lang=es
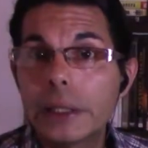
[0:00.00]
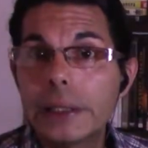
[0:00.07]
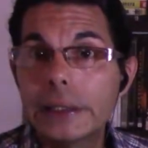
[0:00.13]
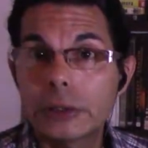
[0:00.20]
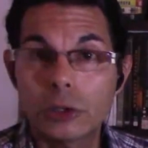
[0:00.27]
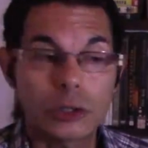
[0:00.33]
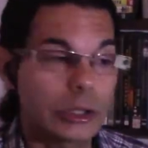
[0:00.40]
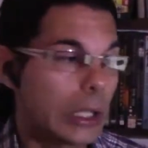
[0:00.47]

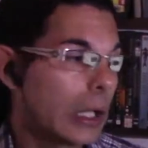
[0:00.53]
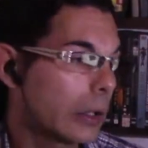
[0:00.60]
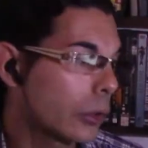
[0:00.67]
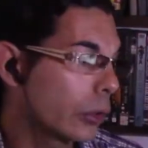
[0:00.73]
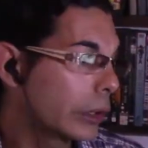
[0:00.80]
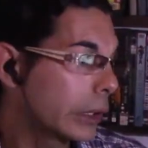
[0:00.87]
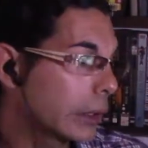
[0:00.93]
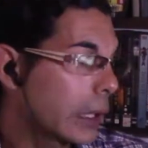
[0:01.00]
quieres, o sea,
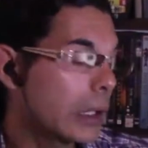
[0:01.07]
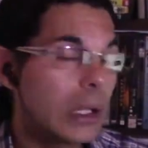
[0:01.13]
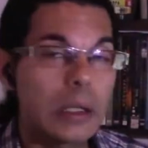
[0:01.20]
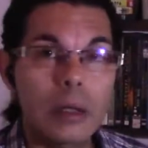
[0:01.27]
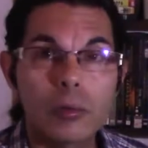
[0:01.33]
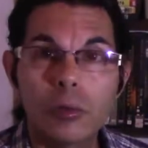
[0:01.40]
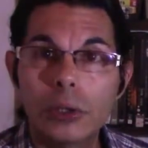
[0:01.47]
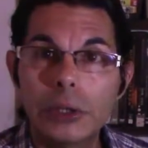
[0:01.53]
conectar a
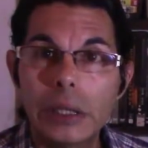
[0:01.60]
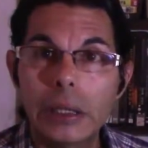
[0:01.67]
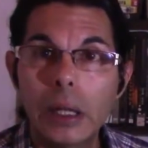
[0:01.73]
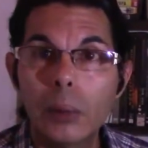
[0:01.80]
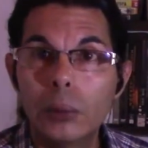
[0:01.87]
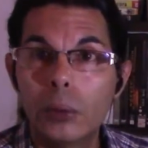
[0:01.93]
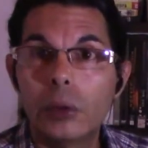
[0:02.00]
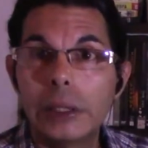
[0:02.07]
la fuente de
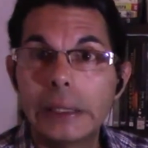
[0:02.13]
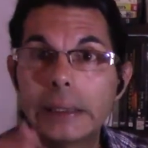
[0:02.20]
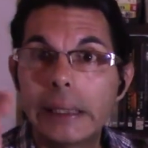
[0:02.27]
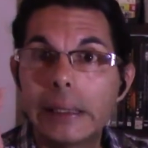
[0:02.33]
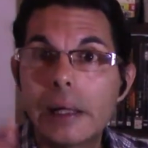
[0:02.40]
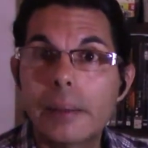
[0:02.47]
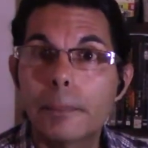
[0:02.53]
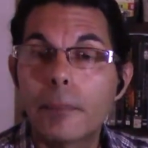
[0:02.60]
audio y
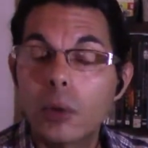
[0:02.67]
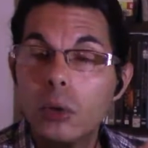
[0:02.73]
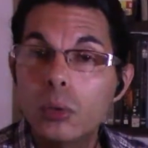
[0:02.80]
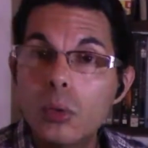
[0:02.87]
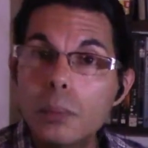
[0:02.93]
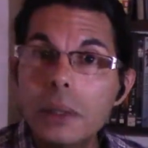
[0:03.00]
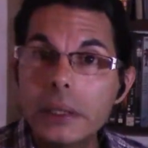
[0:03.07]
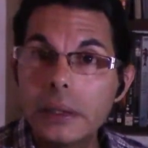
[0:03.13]
tener
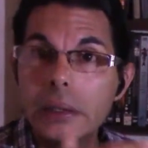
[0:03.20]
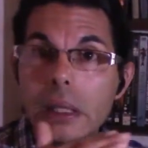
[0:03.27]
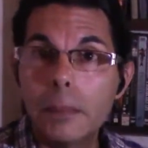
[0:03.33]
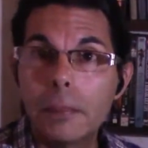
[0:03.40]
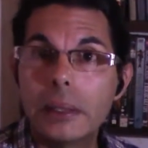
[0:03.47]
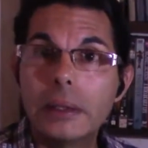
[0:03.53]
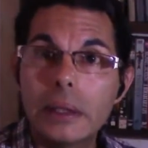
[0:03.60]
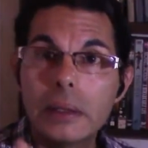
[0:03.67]
volumen
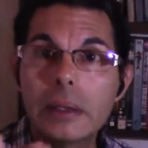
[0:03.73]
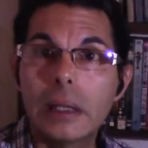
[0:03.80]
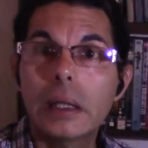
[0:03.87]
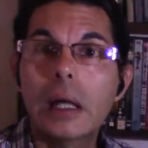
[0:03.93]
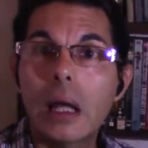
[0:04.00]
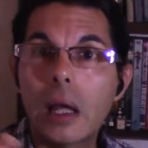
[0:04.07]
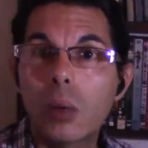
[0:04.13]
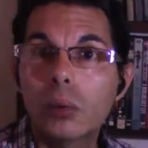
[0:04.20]
independiente
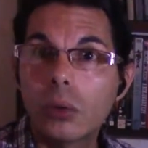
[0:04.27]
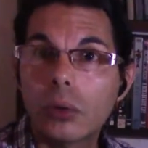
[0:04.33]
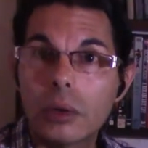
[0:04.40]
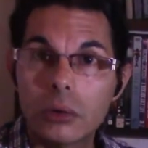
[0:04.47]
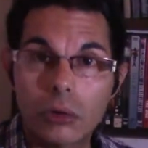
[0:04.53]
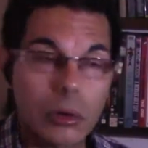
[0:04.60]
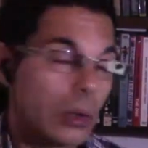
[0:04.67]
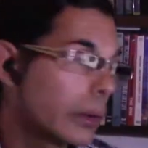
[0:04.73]
en cada uno
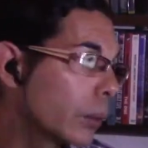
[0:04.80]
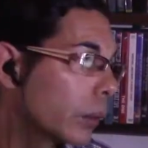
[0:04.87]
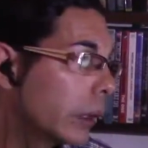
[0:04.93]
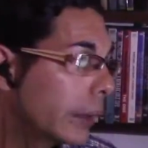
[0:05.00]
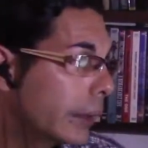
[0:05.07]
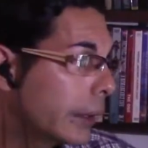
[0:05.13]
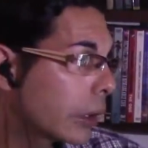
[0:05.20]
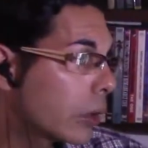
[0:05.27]
de los
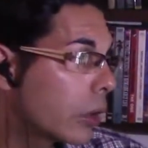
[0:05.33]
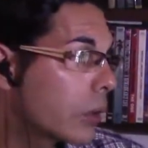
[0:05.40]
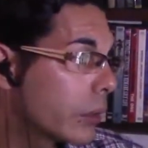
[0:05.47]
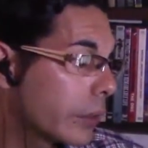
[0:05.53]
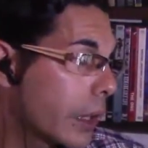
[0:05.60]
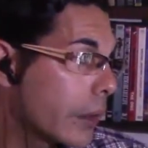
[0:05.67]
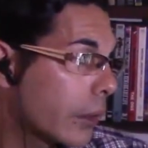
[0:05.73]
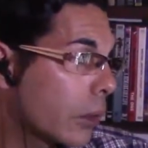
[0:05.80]
auriculares, te,
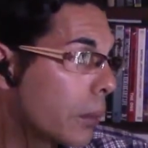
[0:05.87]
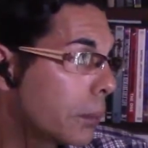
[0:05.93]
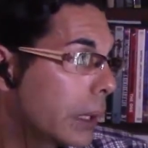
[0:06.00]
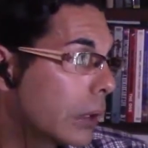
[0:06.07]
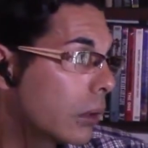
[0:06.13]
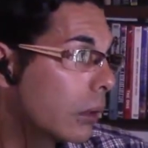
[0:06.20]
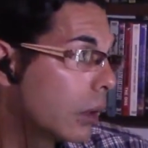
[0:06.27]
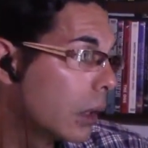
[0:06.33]
te
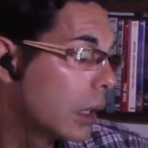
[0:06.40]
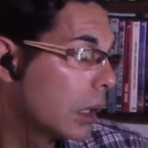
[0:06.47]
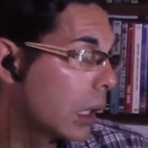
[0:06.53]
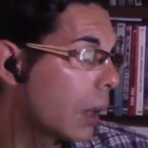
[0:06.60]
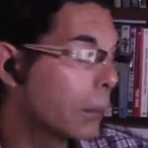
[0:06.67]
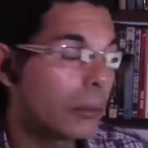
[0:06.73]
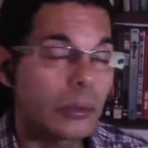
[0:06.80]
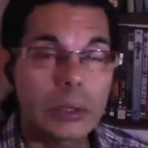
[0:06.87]
recomiendo
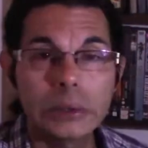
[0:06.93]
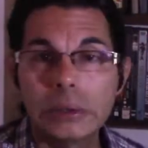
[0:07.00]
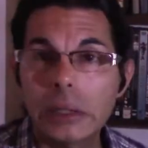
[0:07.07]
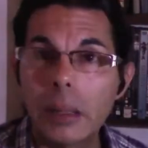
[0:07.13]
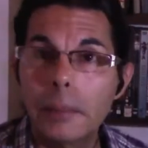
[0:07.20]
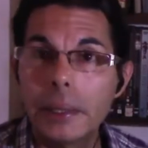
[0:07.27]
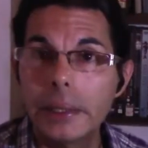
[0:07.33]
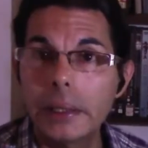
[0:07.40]
la
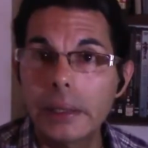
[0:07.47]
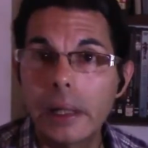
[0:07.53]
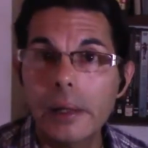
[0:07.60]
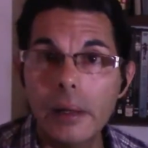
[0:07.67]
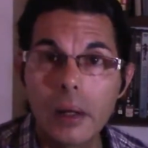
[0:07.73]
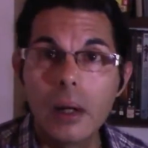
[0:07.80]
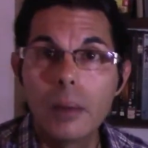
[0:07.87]
potencia Behringer,